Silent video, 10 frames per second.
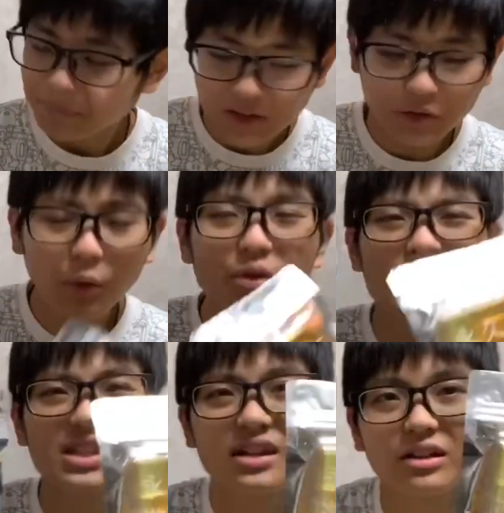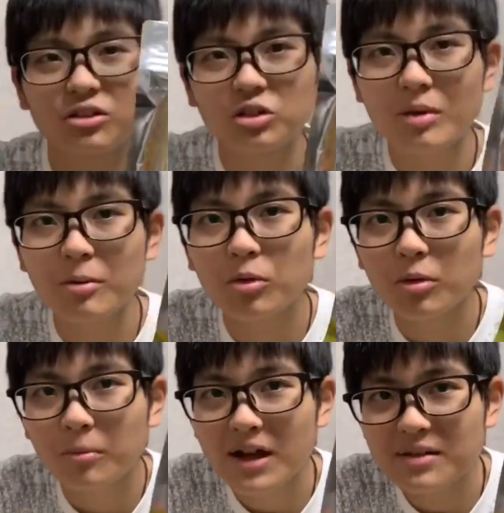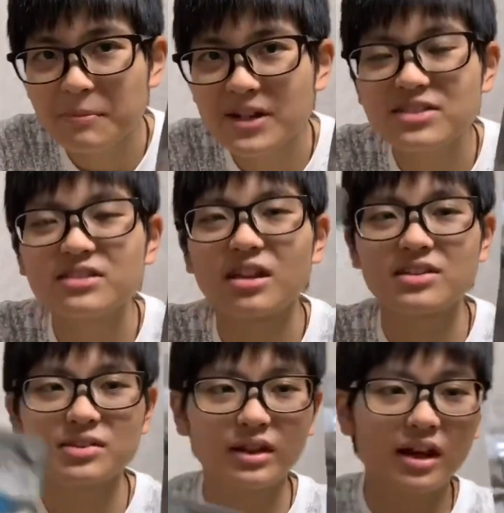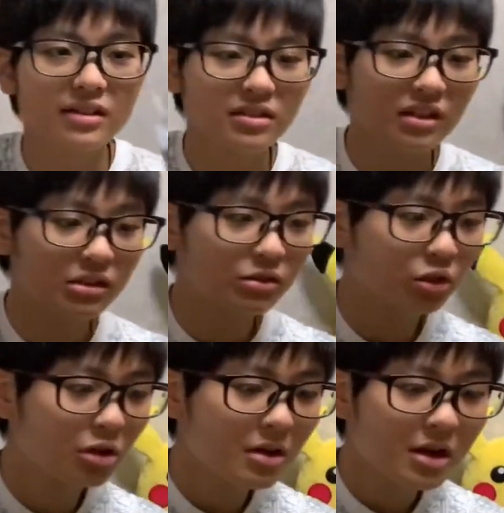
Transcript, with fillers: で、どういうやつかっていうと、まあ、もうパ、パズルなんですよね。簡単に言うと。